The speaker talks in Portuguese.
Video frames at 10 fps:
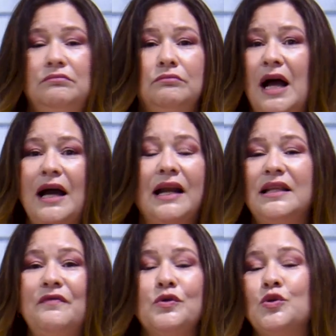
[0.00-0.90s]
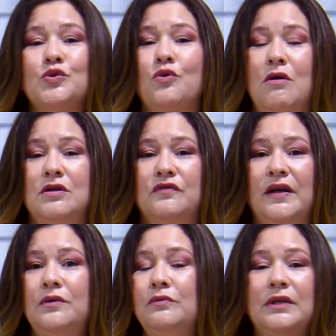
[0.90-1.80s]
agradável aos seus olhos,
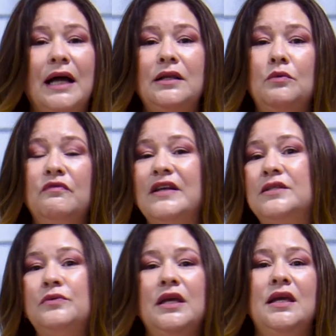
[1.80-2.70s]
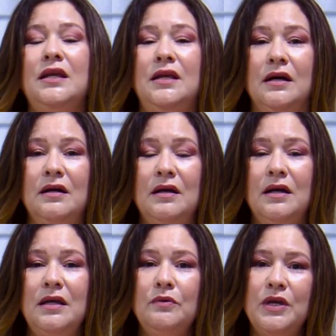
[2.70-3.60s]
fariam, cada um fazia o que queria.
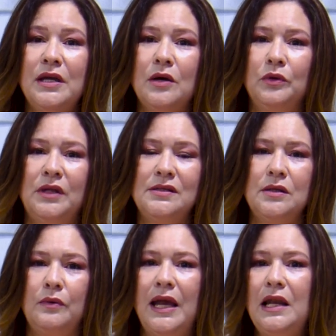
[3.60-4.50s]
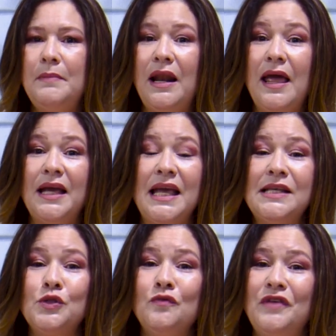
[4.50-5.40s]
E o que, que aconteceu? Elimeleque
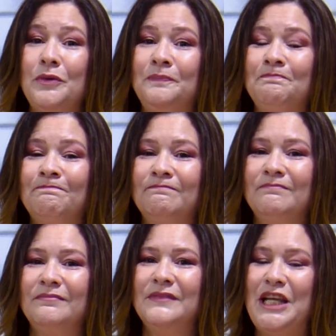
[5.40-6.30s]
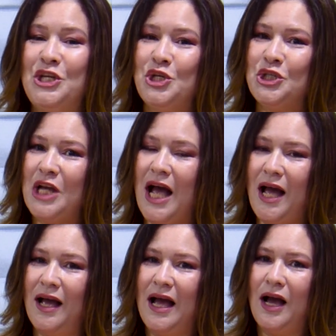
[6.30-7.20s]
resolveu
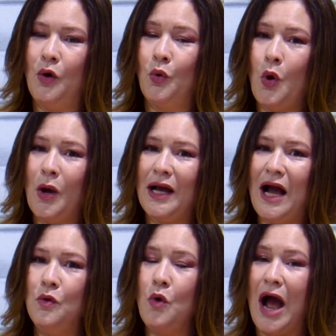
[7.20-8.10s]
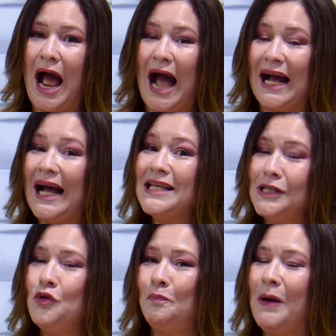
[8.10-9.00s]
deixar o local, a casa
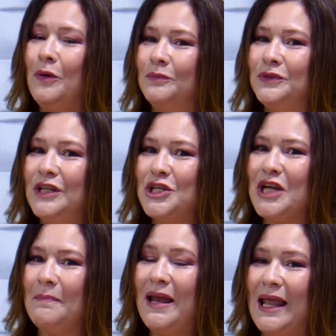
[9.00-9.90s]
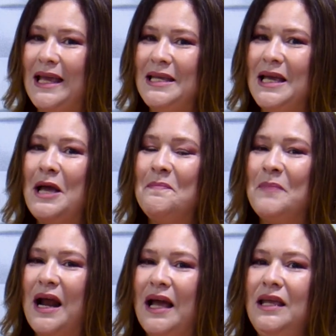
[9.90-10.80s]
do pão, deixar Belém
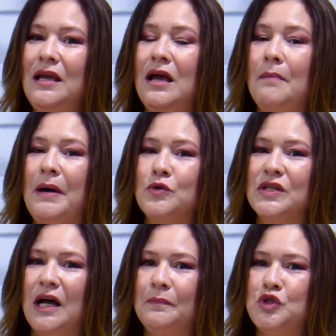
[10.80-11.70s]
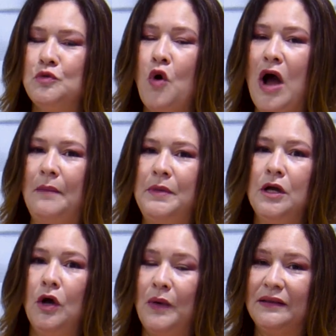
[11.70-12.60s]
para ir para os campos de Moabe,
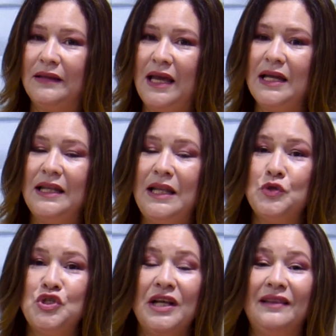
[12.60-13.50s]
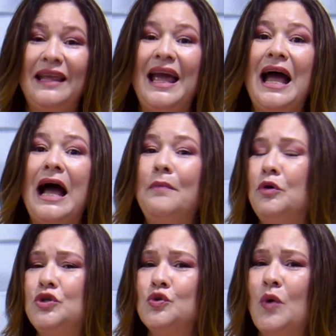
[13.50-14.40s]
uma terra que Deus tinha até
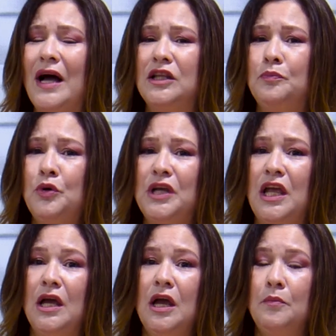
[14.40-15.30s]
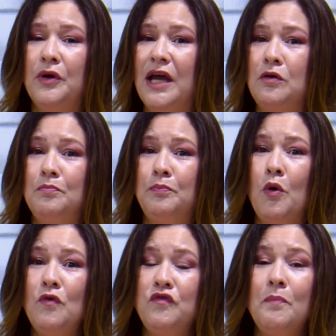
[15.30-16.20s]
amaldiçoado. Por quê? Porque era um
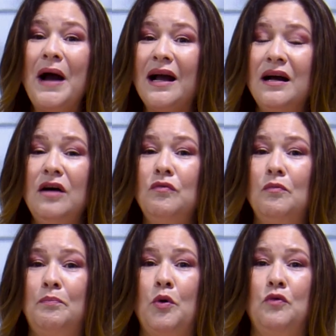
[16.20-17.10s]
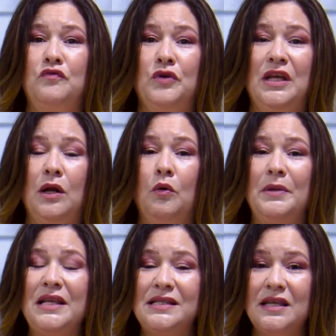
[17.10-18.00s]
povo pagão, um povo que não
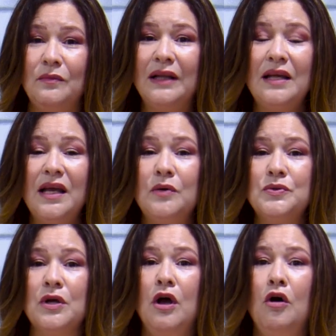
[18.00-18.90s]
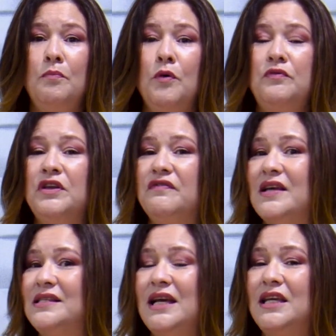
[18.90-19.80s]
obedeciam a Deus, um povo que
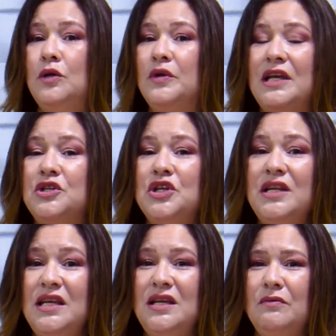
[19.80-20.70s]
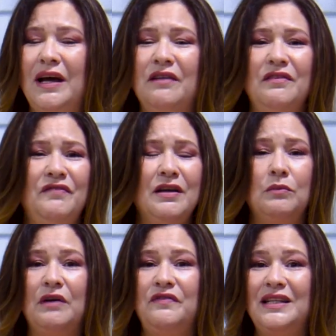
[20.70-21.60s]
fazia aquilo que eles queriam, era vivia
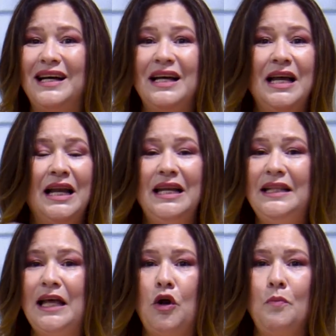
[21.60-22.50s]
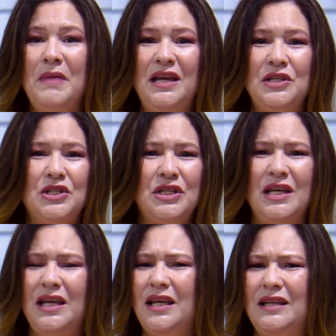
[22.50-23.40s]
uma vida
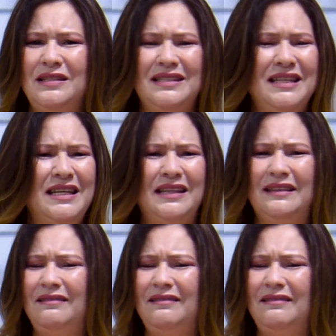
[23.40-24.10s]
literalmente de